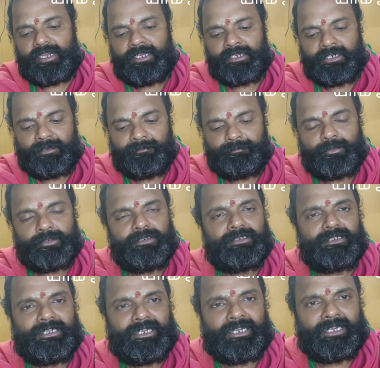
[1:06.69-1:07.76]
அருகம்புல்
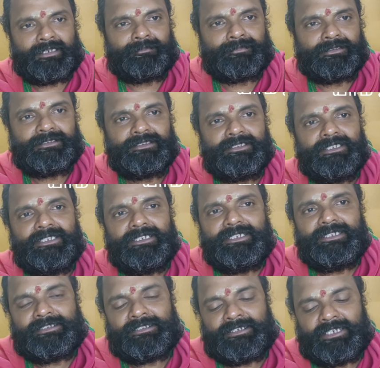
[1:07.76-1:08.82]
கரும்பு
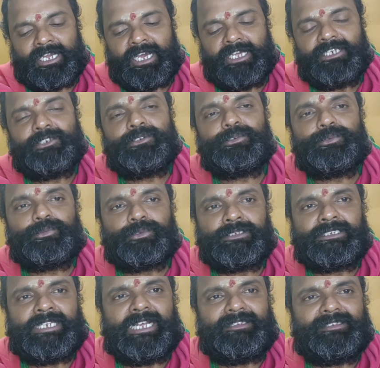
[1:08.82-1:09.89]
இந்த நாளும்
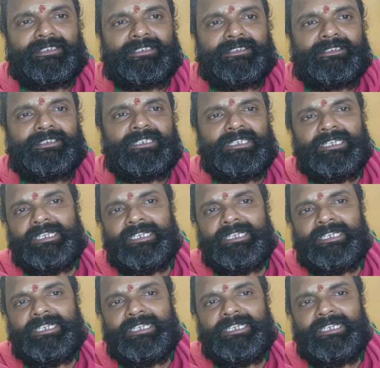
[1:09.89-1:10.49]
ஒன்றா சேர்த்து